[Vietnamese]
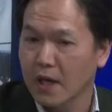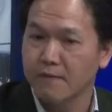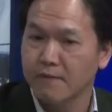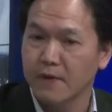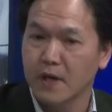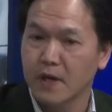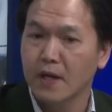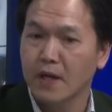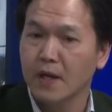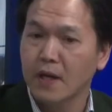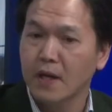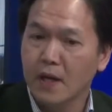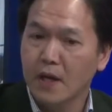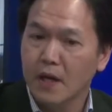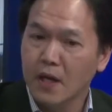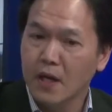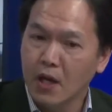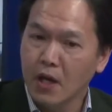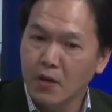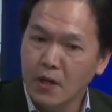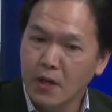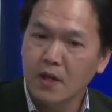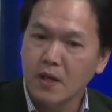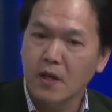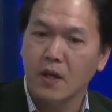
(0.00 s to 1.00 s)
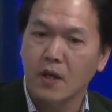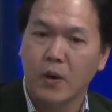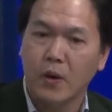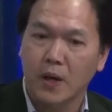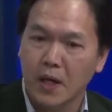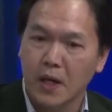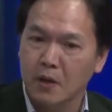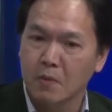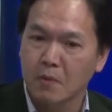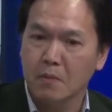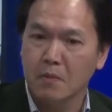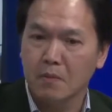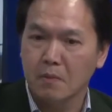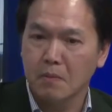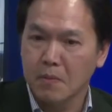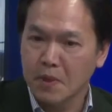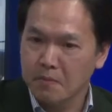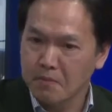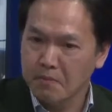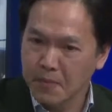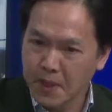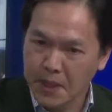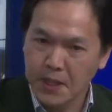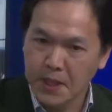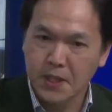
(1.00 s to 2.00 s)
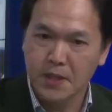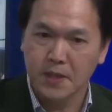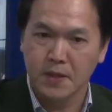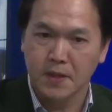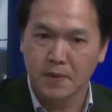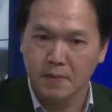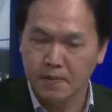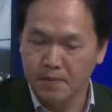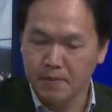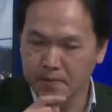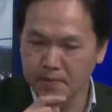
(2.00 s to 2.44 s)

tại vì nếu những người hoạt động bình thường